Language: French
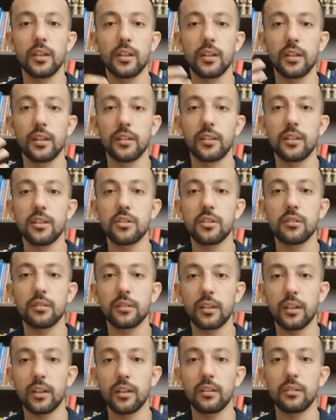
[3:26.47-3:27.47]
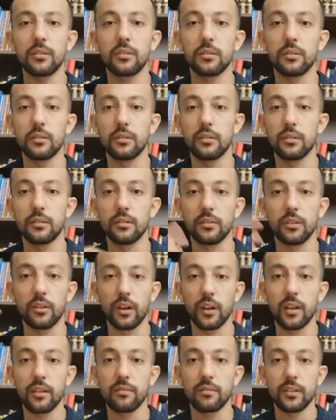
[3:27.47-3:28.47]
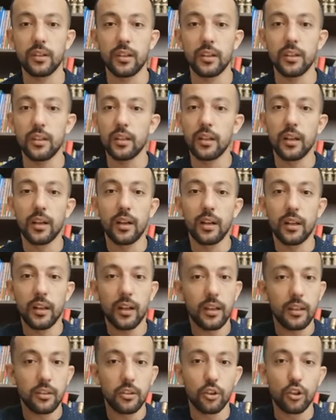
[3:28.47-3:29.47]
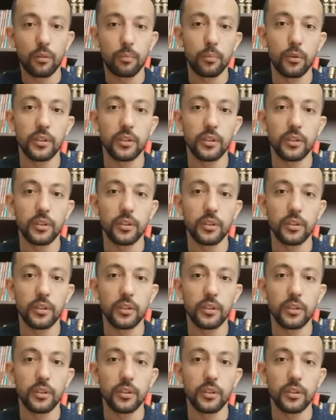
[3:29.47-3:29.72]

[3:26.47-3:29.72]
il est déjà en train de, de rêver, il est allé ailleurs.